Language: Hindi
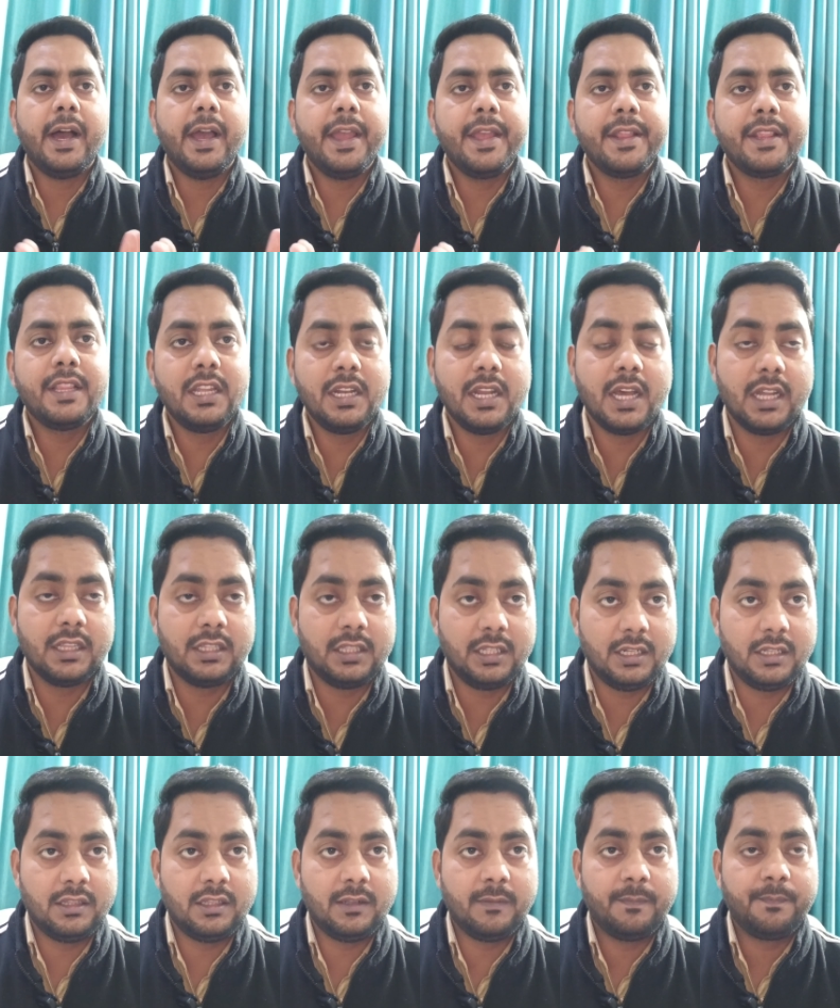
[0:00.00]
आए दिन आते
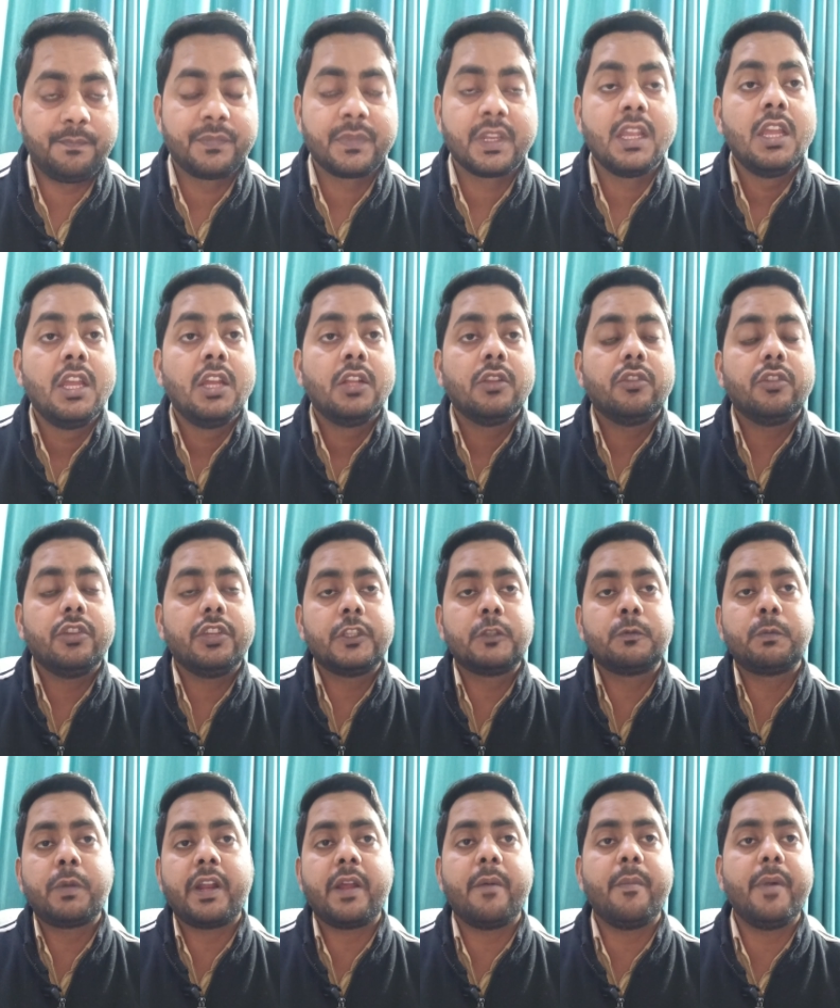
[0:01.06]
रहते हैं तो
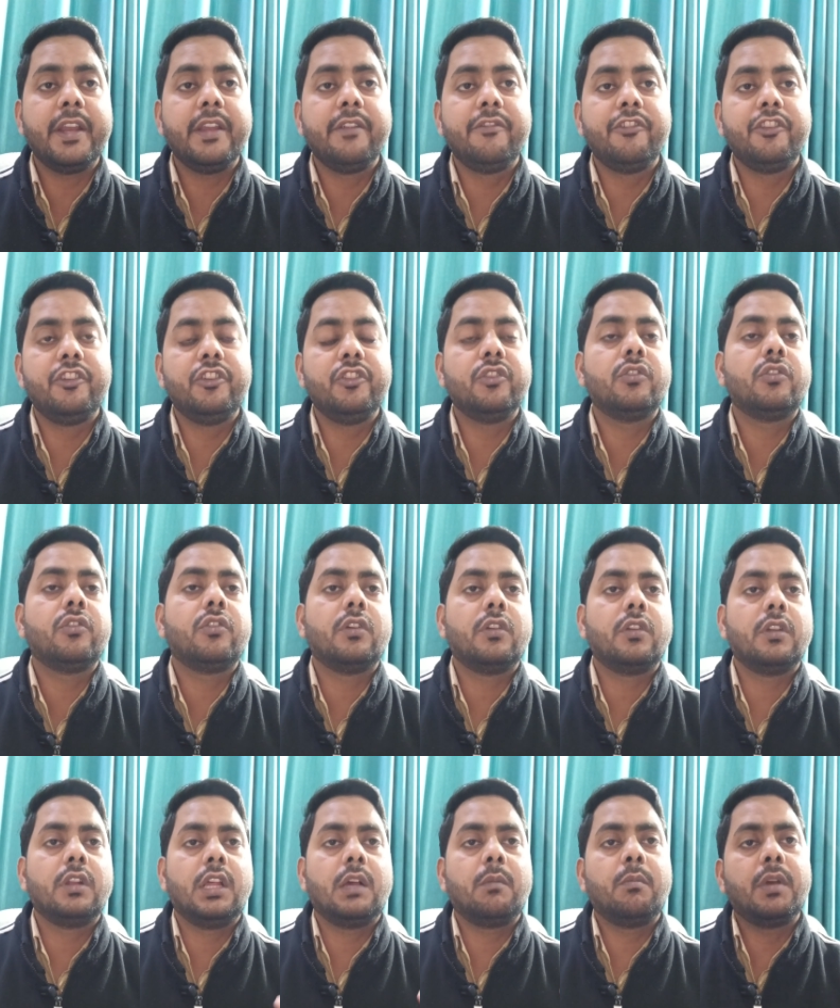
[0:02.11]
इस पर हमारी वीडियो
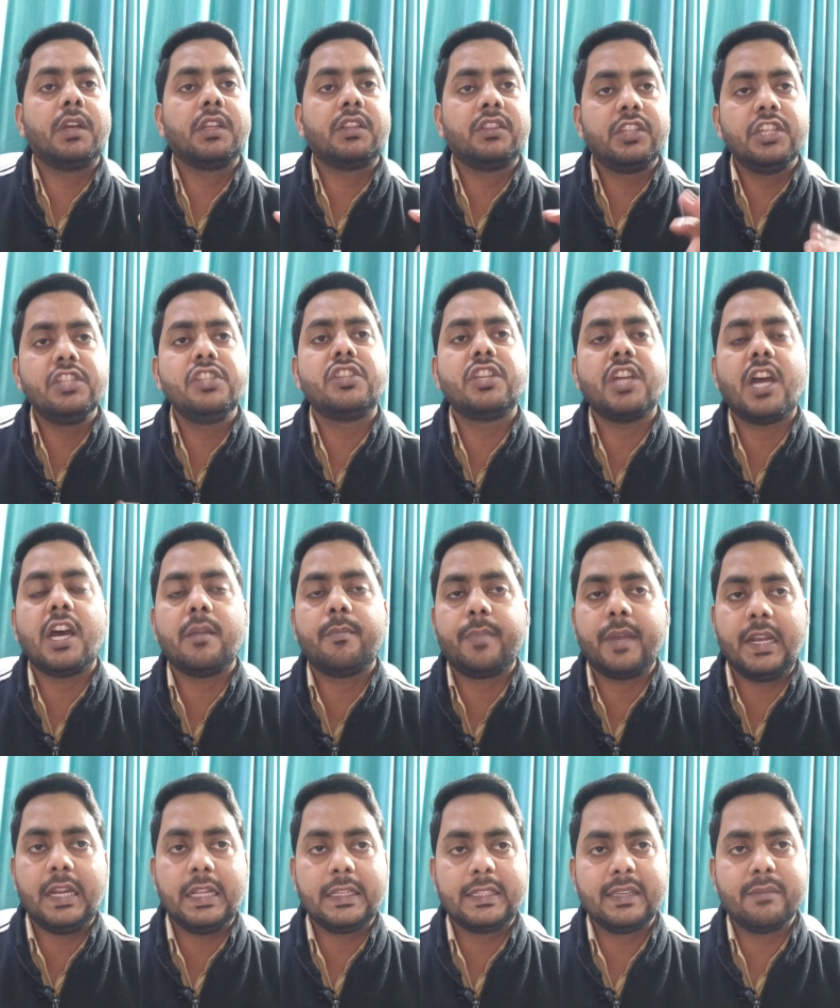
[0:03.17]
लगभग तीन चार
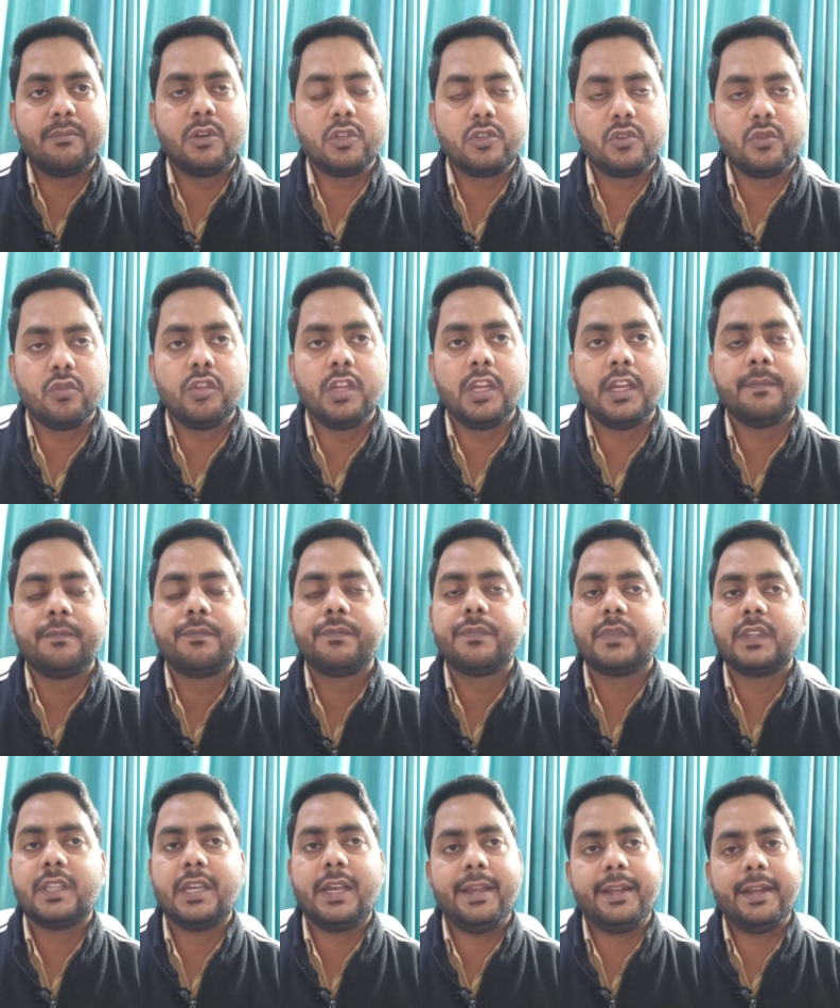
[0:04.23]
पहले से मौजूद हैं
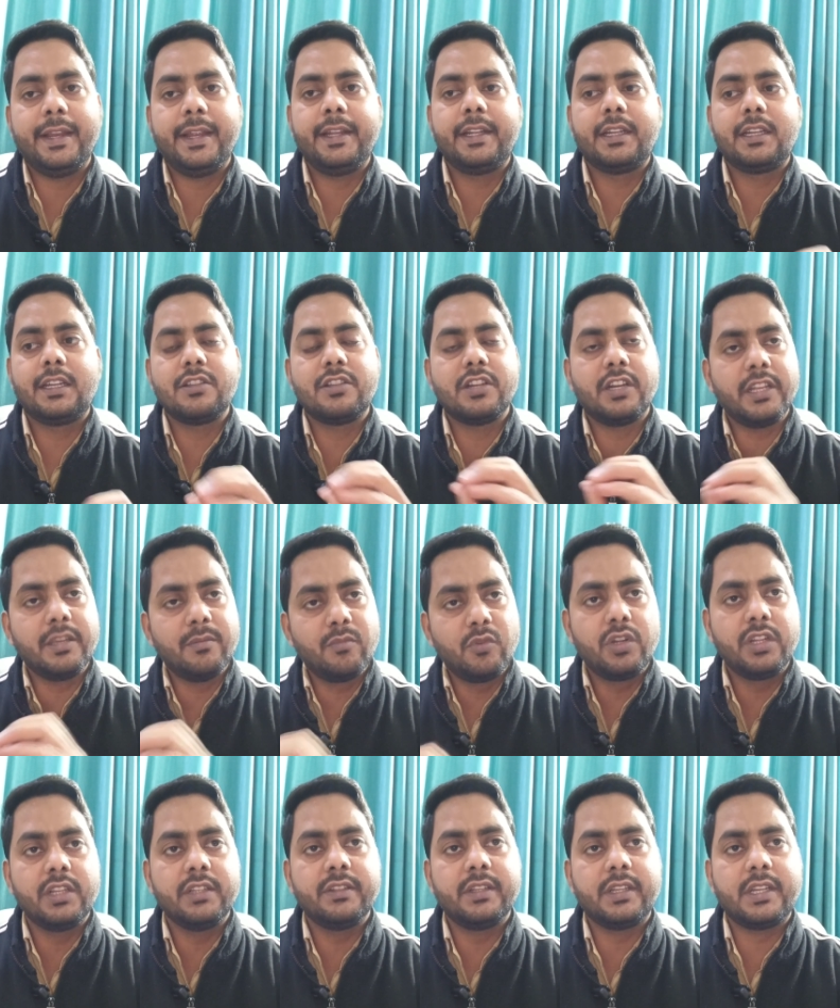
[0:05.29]
थायराइड के जड़ी
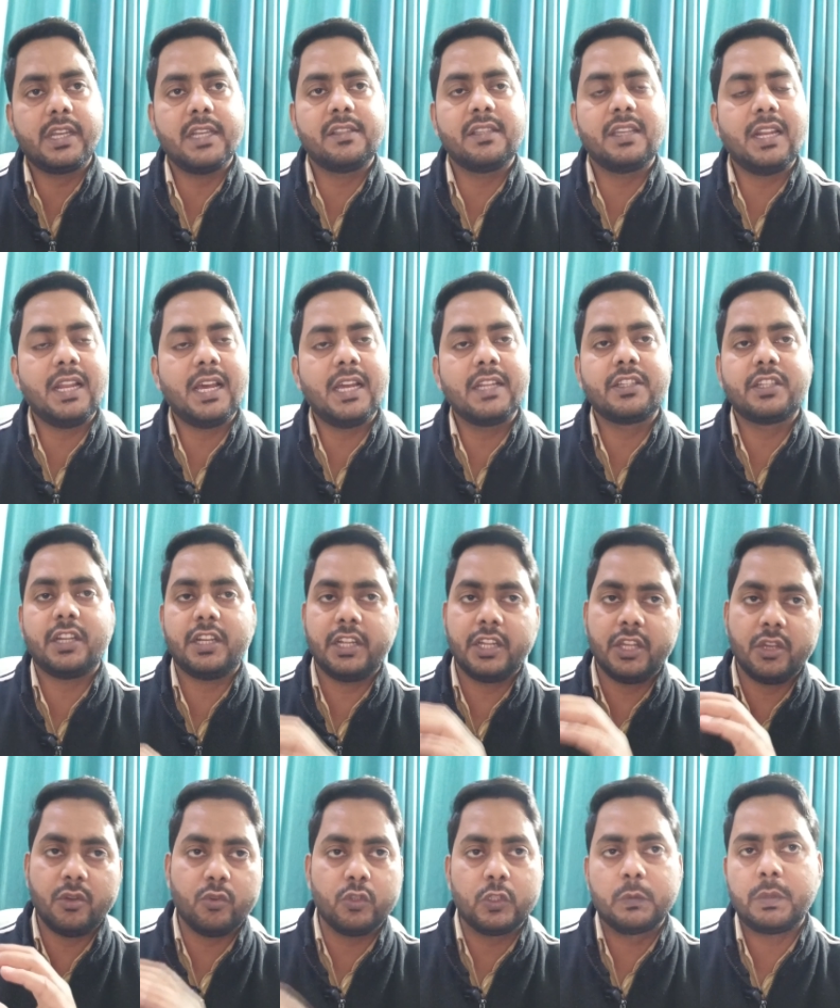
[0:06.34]
बूटी से कैसे इलाज
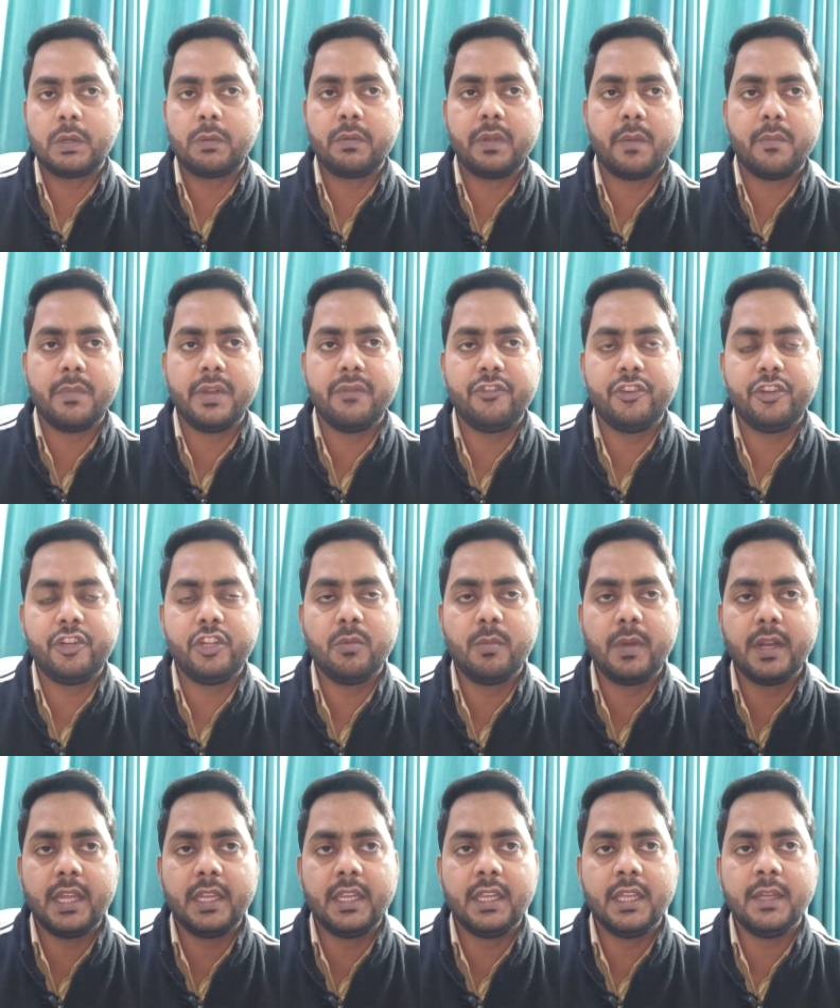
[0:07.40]
करेंगे उस पर भी हमने वीडियो
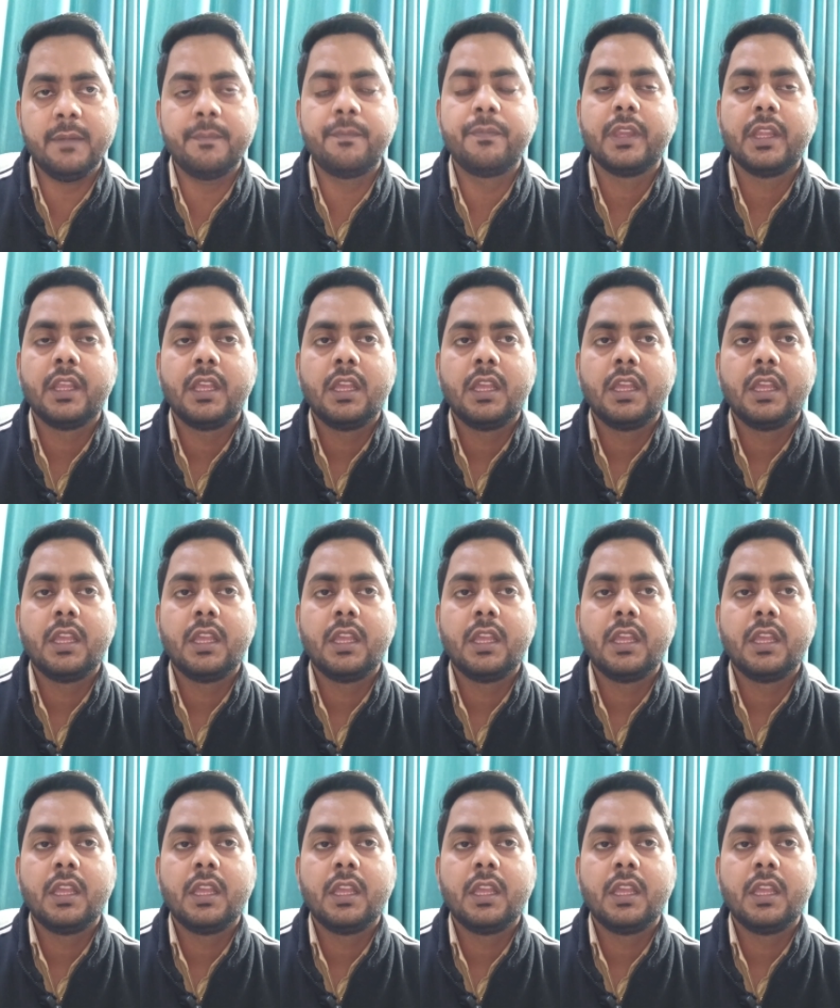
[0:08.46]
बनाई है